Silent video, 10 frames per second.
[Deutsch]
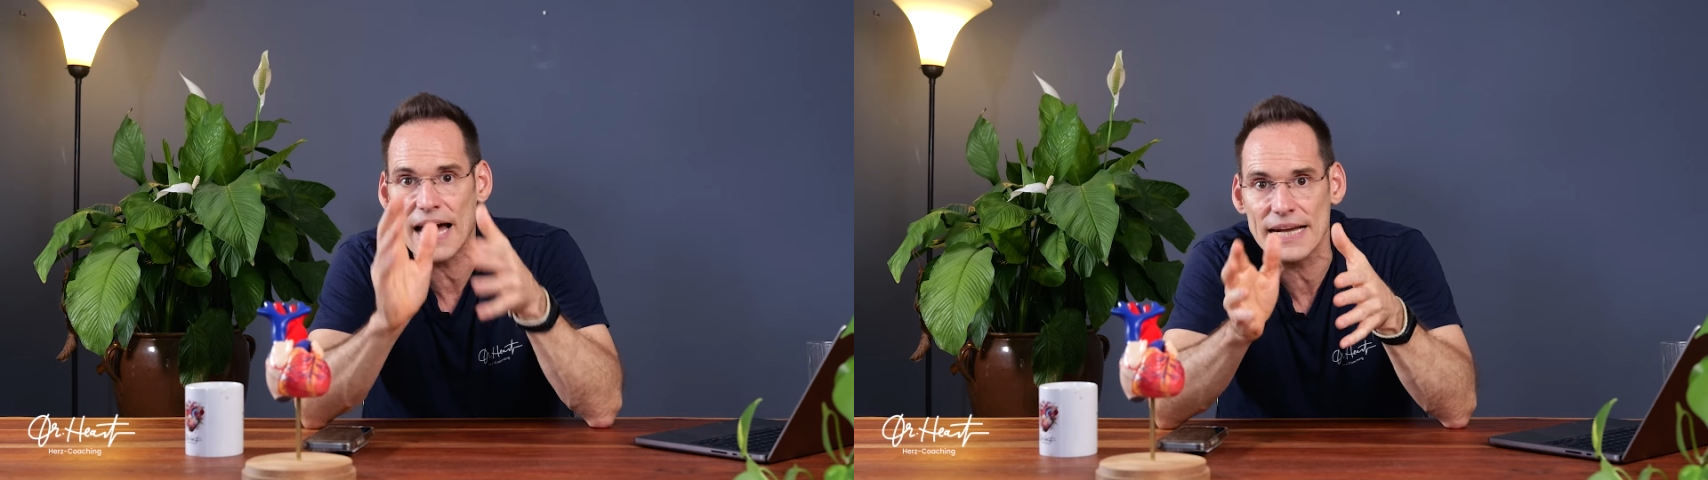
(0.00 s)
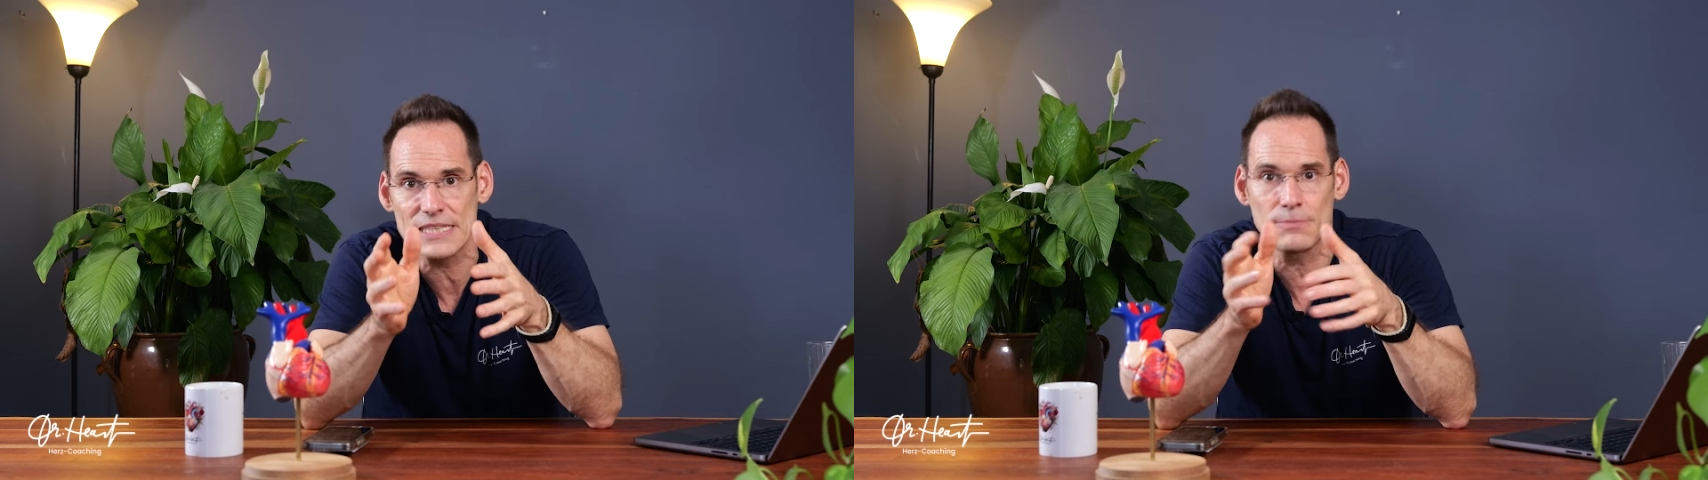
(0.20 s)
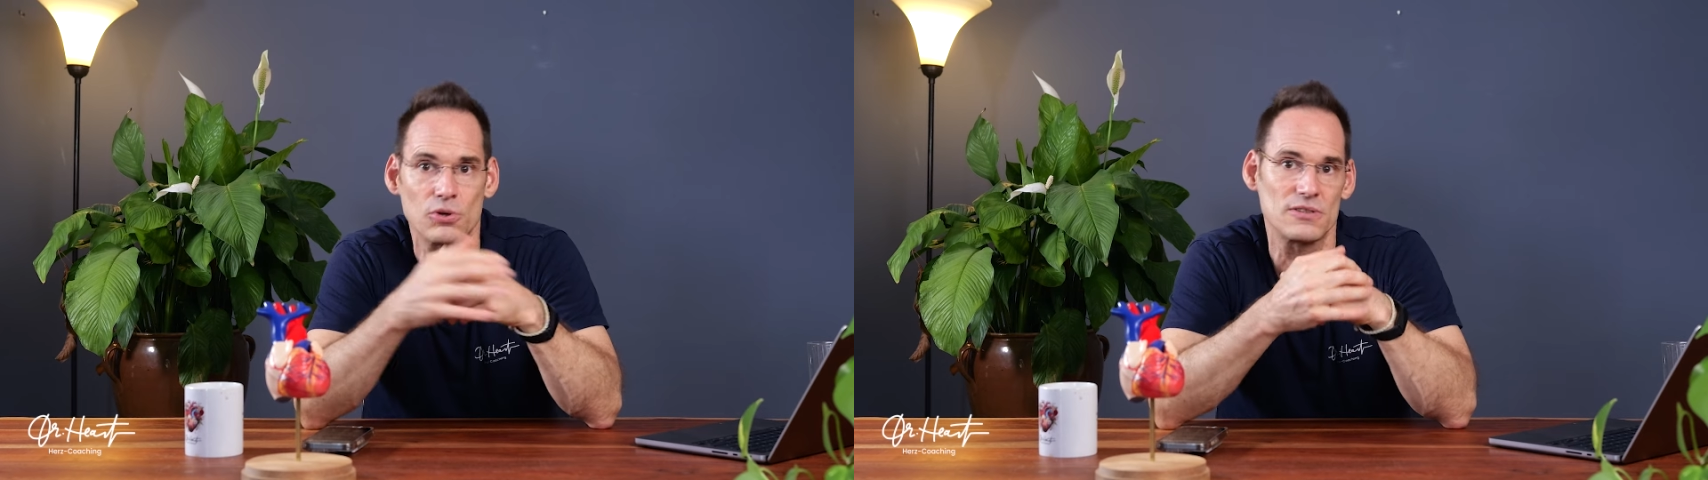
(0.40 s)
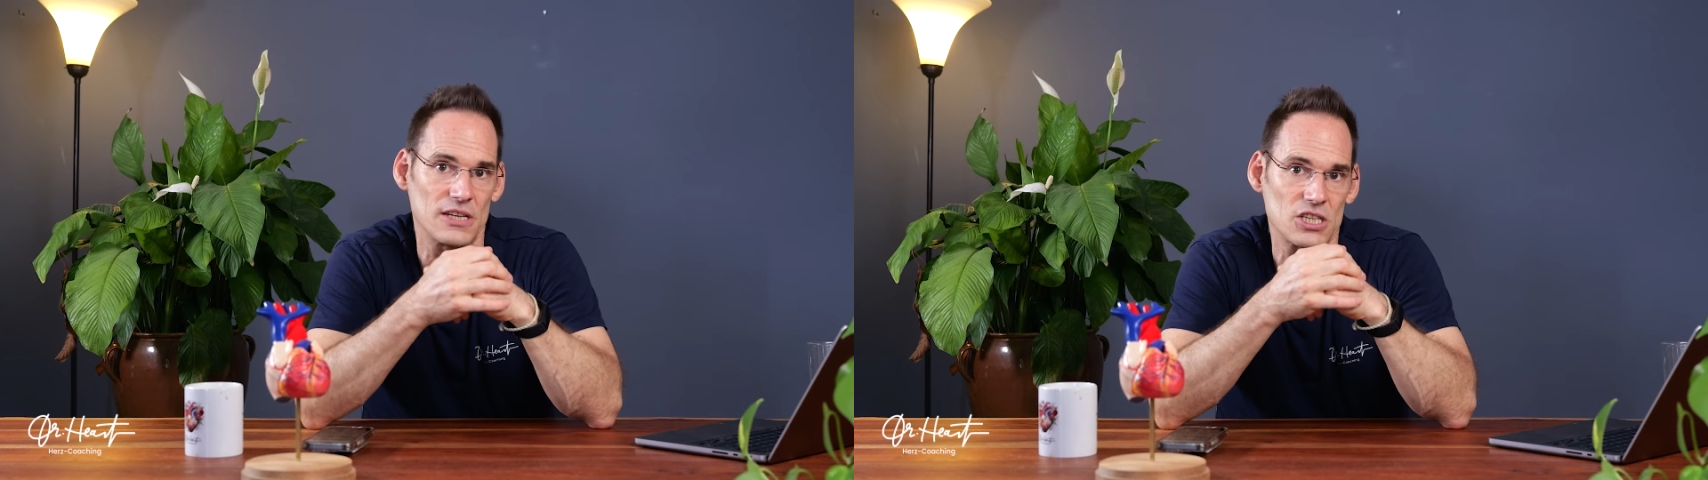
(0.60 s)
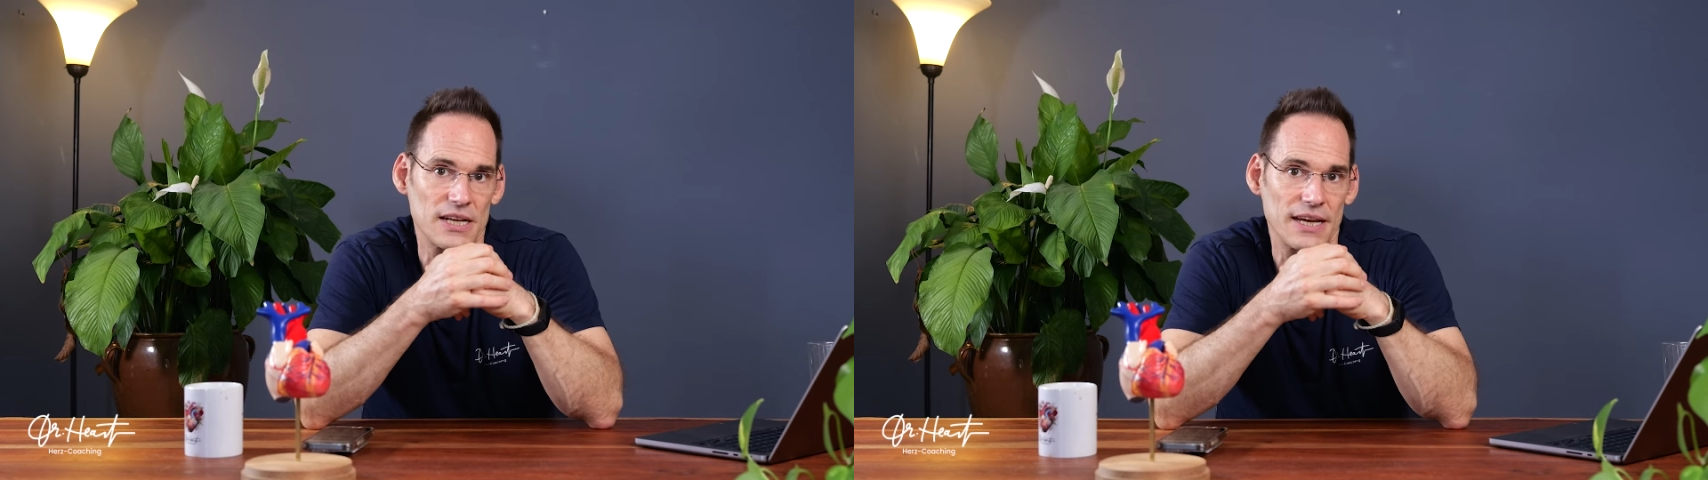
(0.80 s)

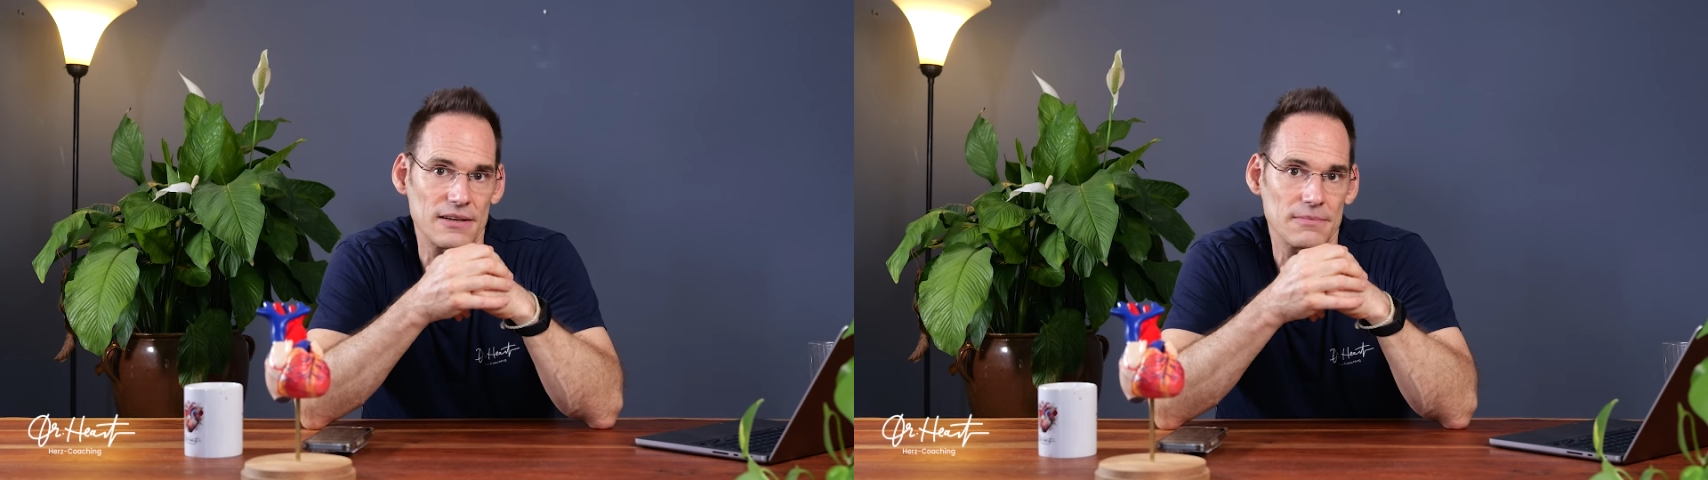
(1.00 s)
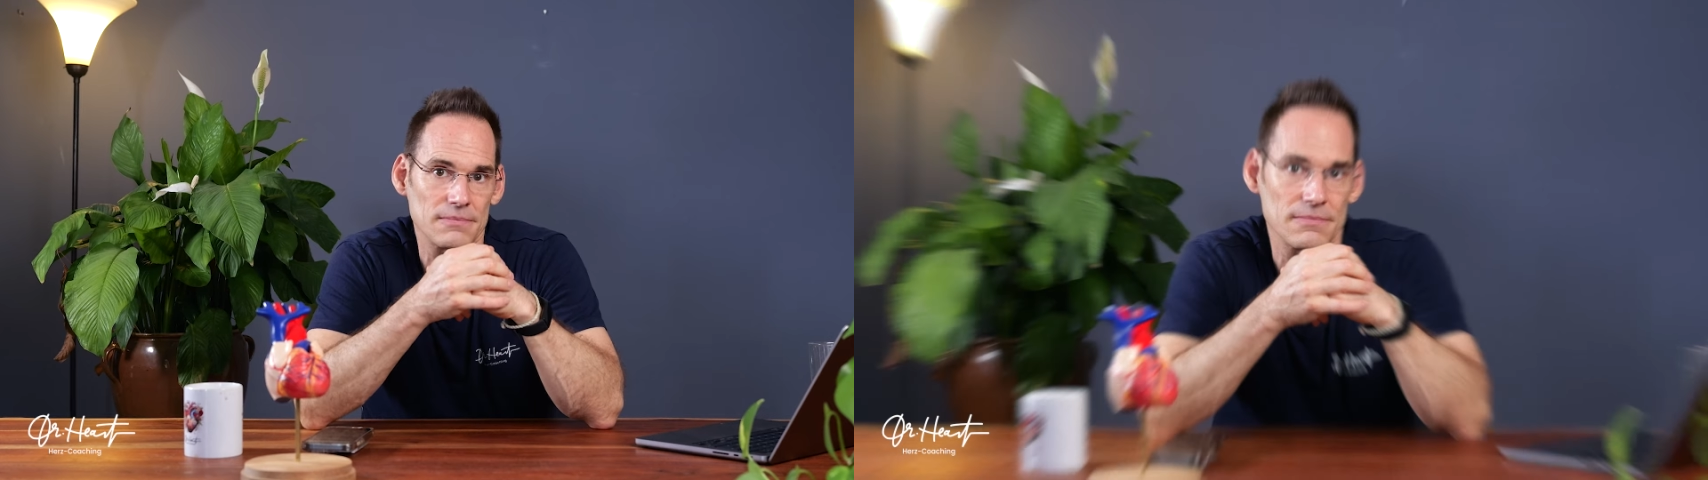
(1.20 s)
18% steigt.